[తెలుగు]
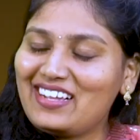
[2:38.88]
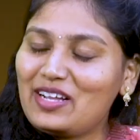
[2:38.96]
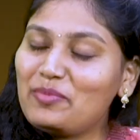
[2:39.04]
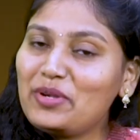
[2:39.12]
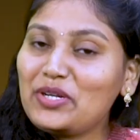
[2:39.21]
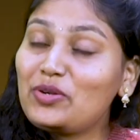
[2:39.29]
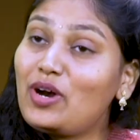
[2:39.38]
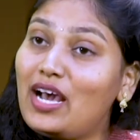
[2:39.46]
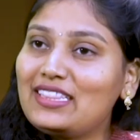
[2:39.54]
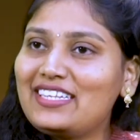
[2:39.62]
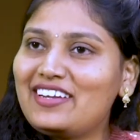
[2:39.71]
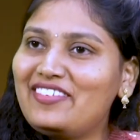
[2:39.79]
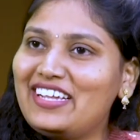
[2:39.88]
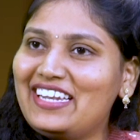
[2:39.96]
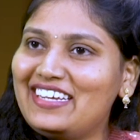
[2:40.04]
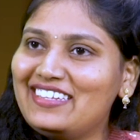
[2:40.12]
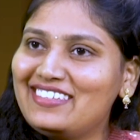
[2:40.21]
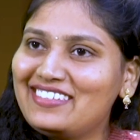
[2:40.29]
కమింగ్ టు ఆంధ్ర వాళ్ళ
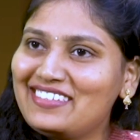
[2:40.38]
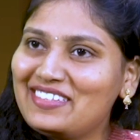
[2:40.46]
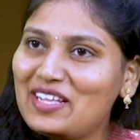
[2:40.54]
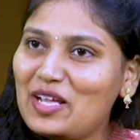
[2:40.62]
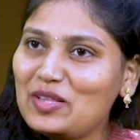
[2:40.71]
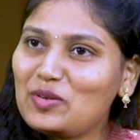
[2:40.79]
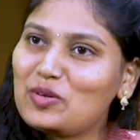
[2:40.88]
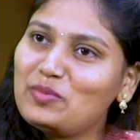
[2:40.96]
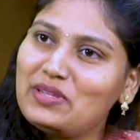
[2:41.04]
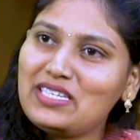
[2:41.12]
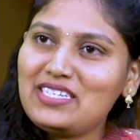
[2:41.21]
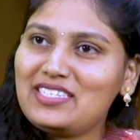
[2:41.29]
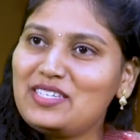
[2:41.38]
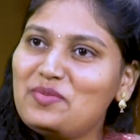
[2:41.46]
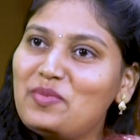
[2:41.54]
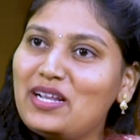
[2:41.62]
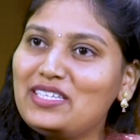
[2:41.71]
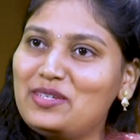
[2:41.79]
అదొక మంచి
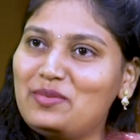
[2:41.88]
సినిమా అని